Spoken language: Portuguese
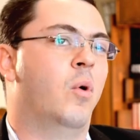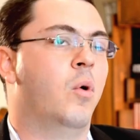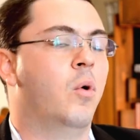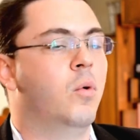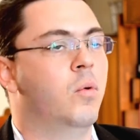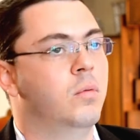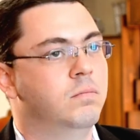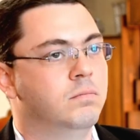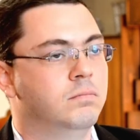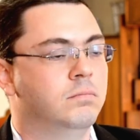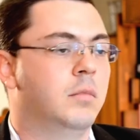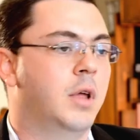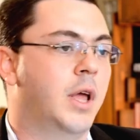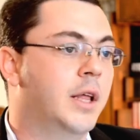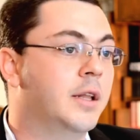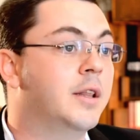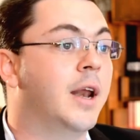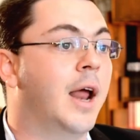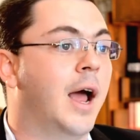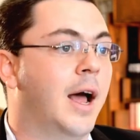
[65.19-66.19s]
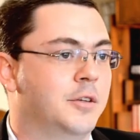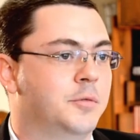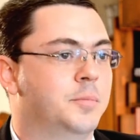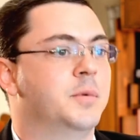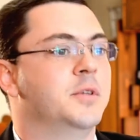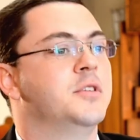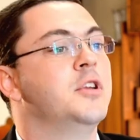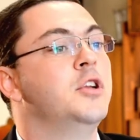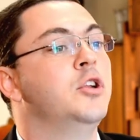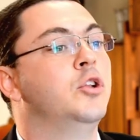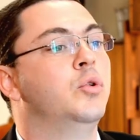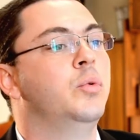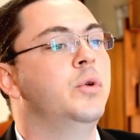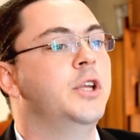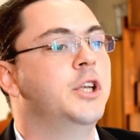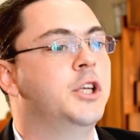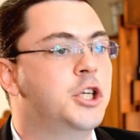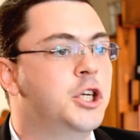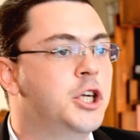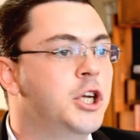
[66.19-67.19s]
ou, entre aspas,
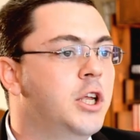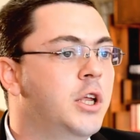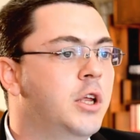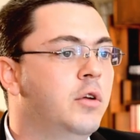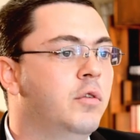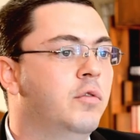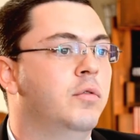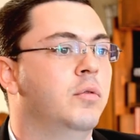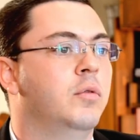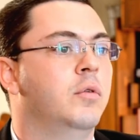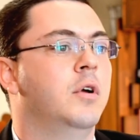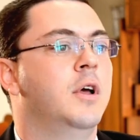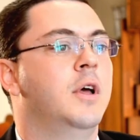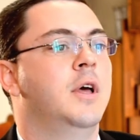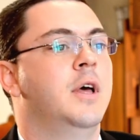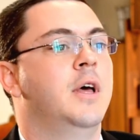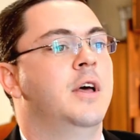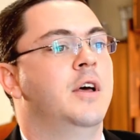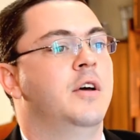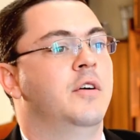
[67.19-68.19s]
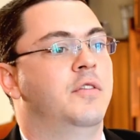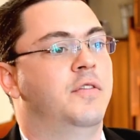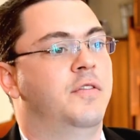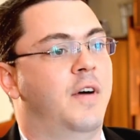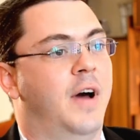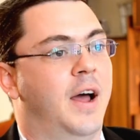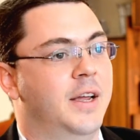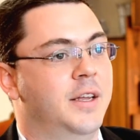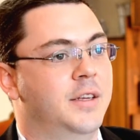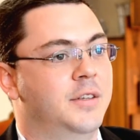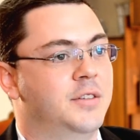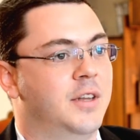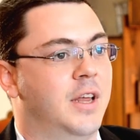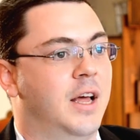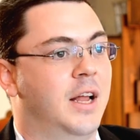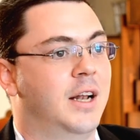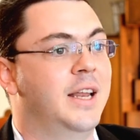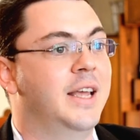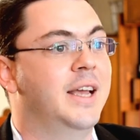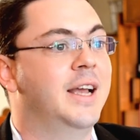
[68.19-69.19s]
intuitivo, faz
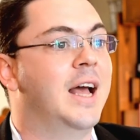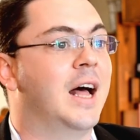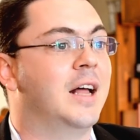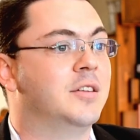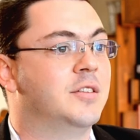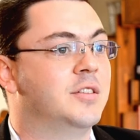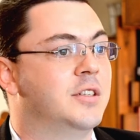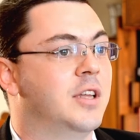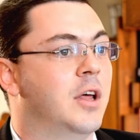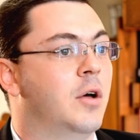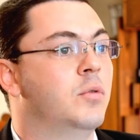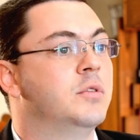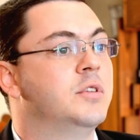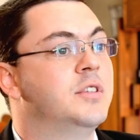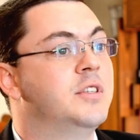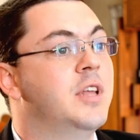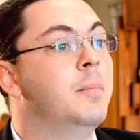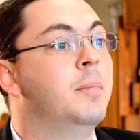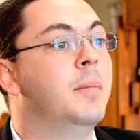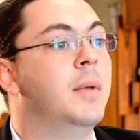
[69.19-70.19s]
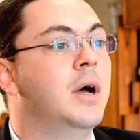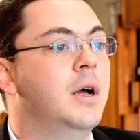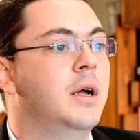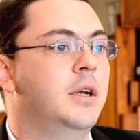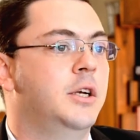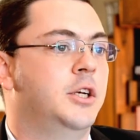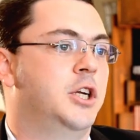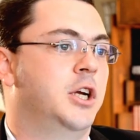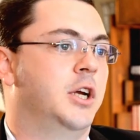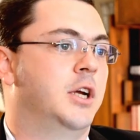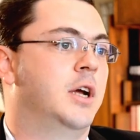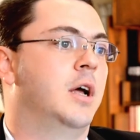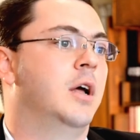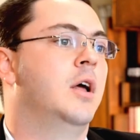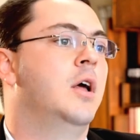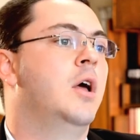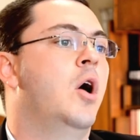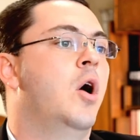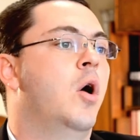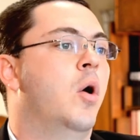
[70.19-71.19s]
a ligação
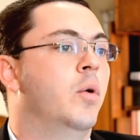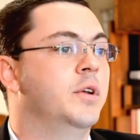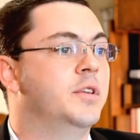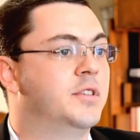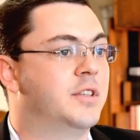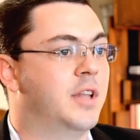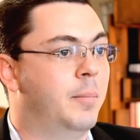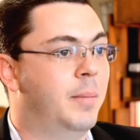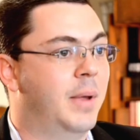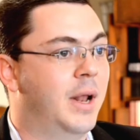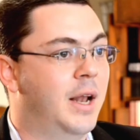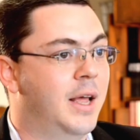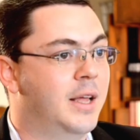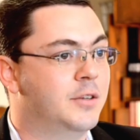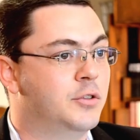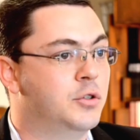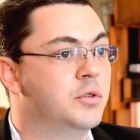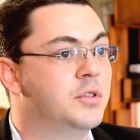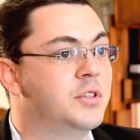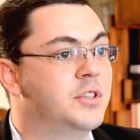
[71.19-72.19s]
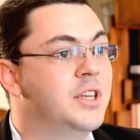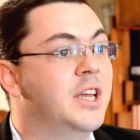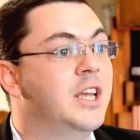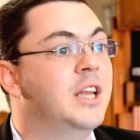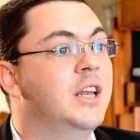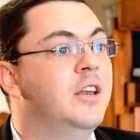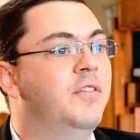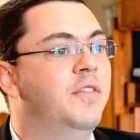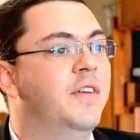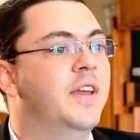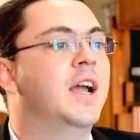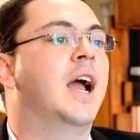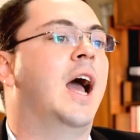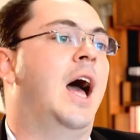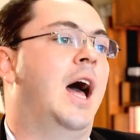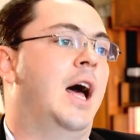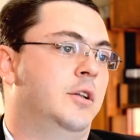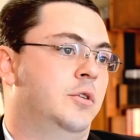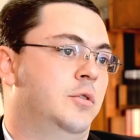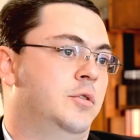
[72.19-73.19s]
semântica ou estabelece os
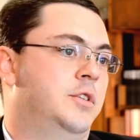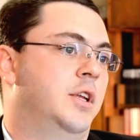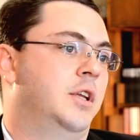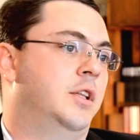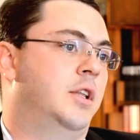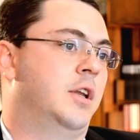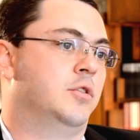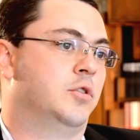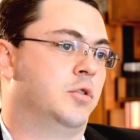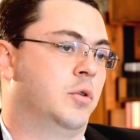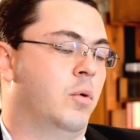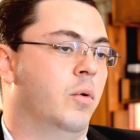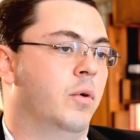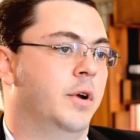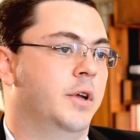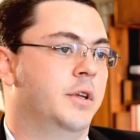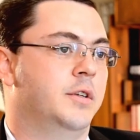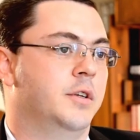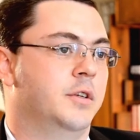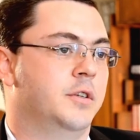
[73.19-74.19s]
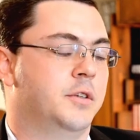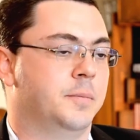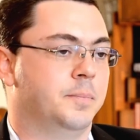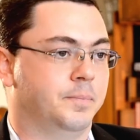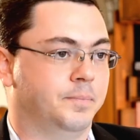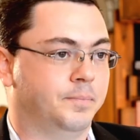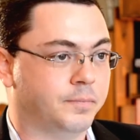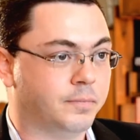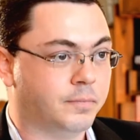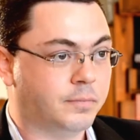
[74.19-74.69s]
significados entre as coisas